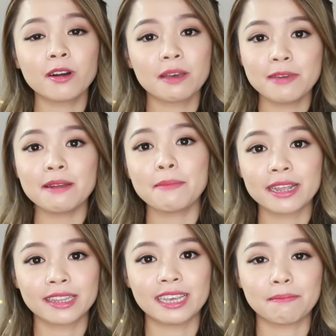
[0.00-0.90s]
người biết
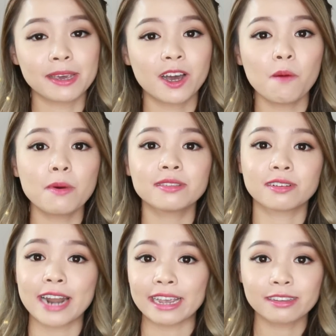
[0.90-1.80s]
mình thì mình không bao
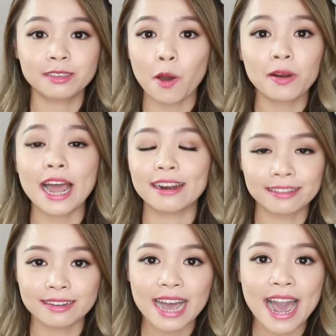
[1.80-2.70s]
giờ đánh son lại
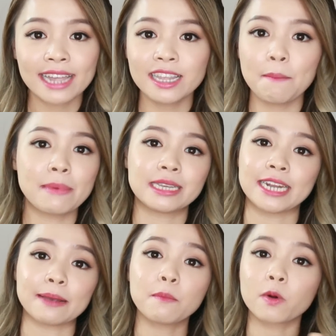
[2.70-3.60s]
lần thứ hai tức là mình chỉ
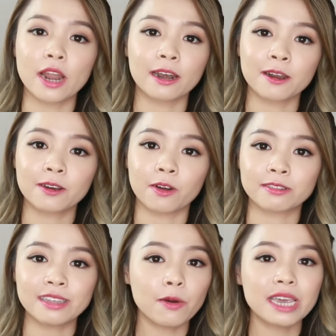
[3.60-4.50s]
đánh một lần thôi còn
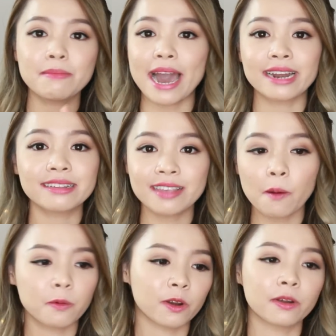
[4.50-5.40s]
sau khi mà ăn
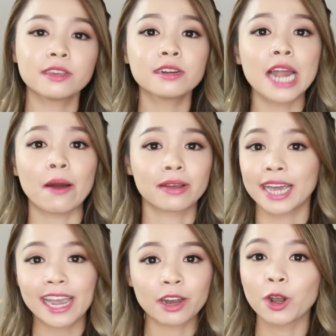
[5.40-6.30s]
xong rồi nó như nào là
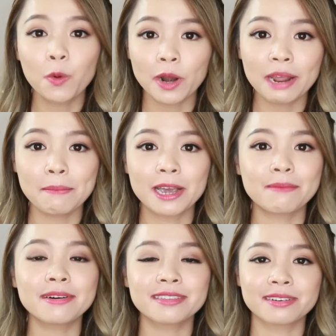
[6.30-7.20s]
kệ nó luôn ấy mình
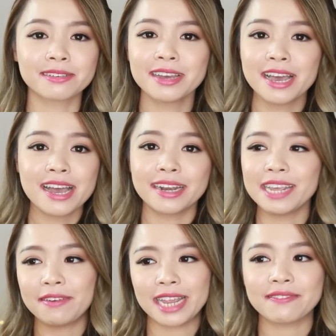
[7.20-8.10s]
không bao giờ
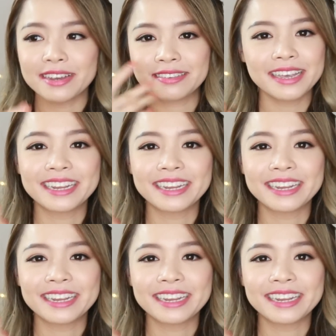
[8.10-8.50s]
đi vào nhà vệ sinh